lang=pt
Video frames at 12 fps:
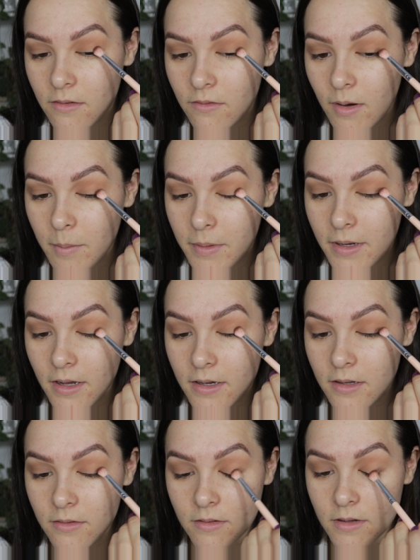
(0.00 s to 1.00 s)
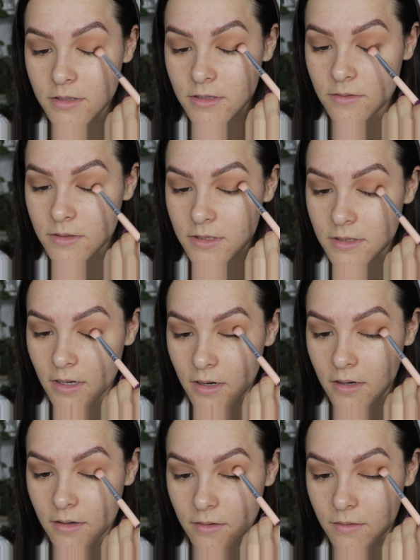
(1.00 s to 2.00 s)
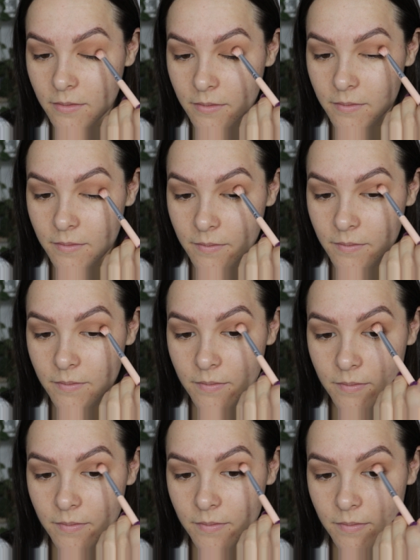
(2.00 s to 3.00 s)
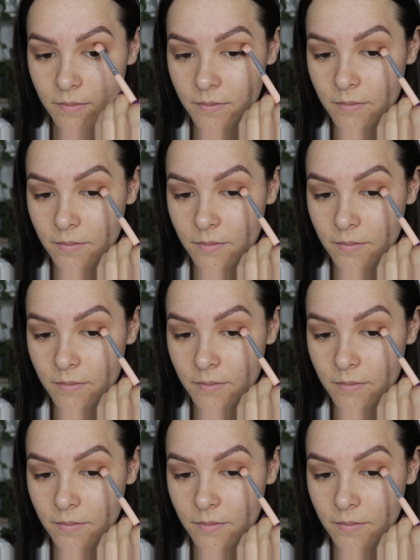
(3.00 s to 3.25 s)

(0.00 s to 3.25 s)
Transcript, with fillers: Vou aplicar aqui no cantinho externo. Música